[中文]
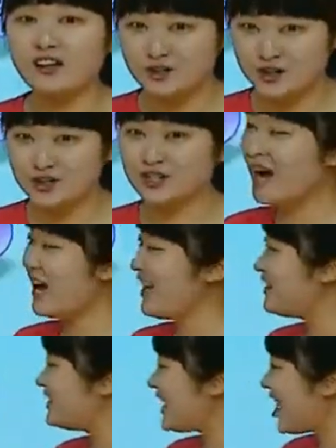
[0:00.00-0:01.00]
是的。
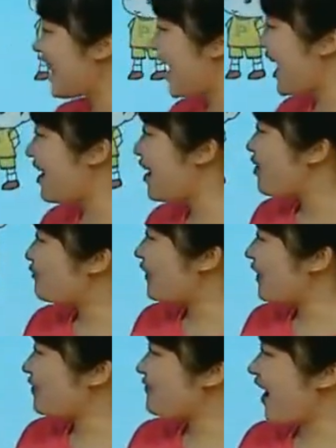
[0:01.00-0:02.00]
再来，
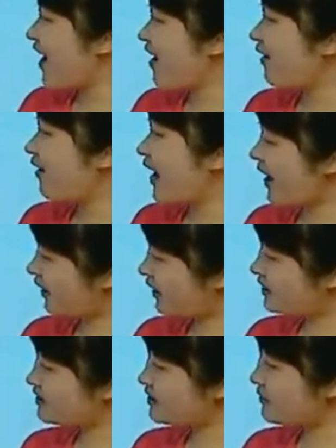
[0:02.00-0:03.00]
方法二还可
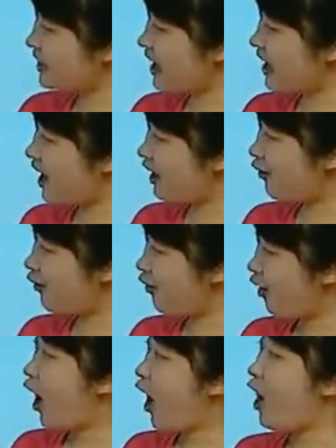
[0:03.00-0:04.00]
以怎么样？
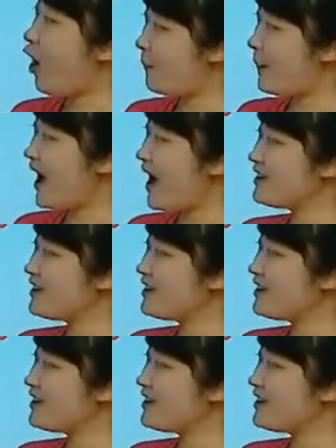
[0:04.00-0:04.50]
好吧，